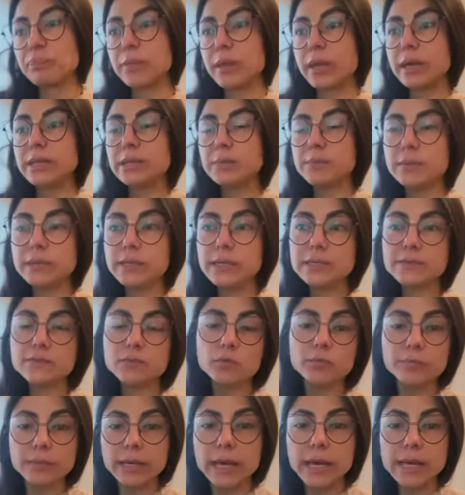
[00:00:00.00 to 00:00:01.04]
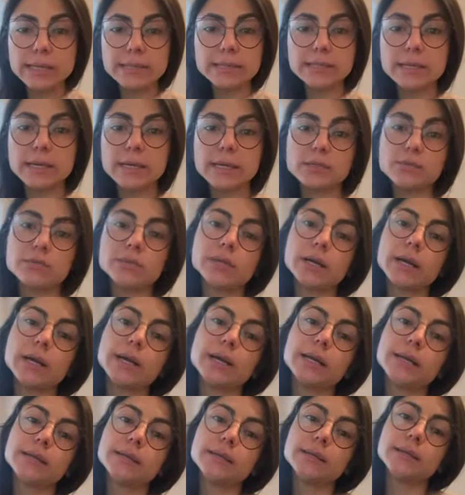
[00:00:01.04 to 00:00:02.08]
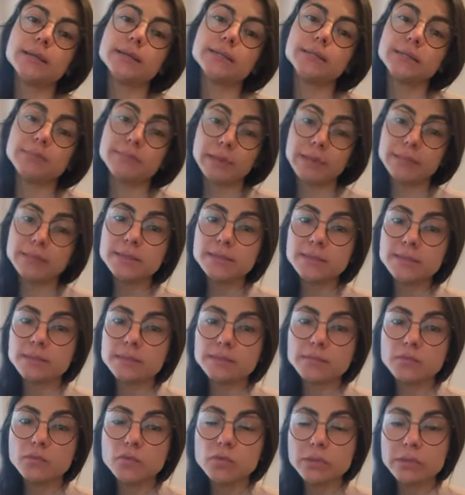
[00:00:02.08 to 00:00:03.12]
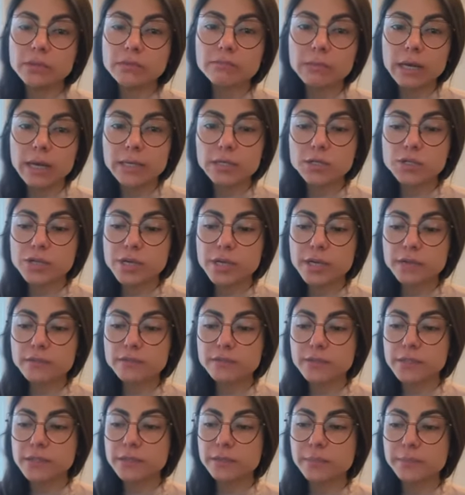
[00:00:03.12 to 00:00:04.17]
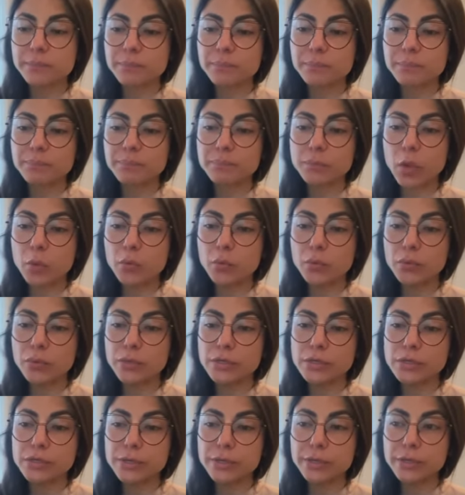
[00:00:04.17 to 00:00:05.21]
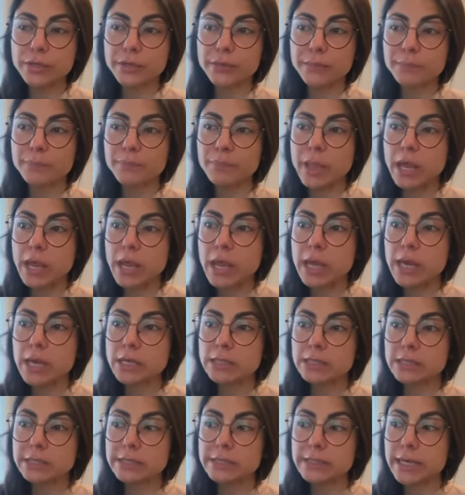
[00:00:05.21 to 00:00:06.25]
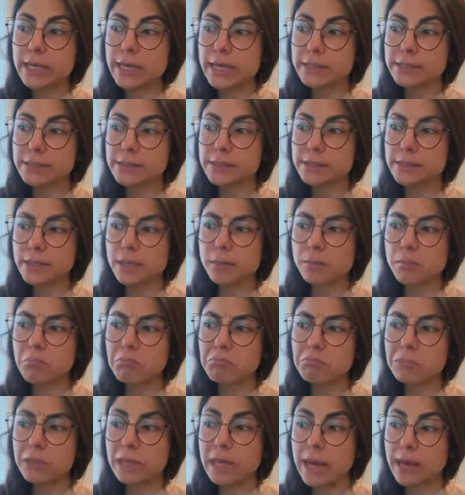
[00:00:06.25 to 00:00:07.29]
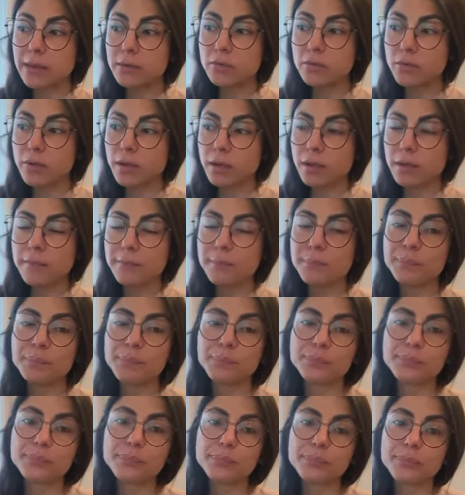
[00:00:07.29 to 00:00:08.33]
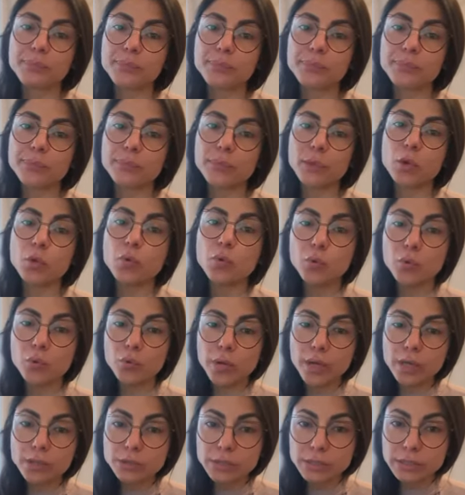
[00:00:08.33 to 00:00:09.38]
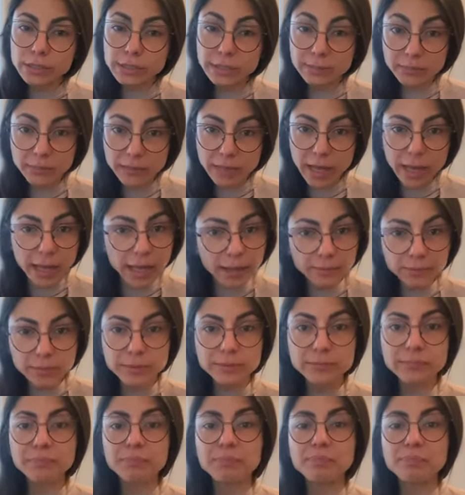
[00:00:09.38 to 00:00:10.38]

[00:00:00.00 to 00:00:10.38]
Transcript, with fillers: Ich bin jetzt Wohnbereichsleitung einer Demenzwohngemeinschaft und ähm, diese hat im Januar Corona durchlebt gehabt.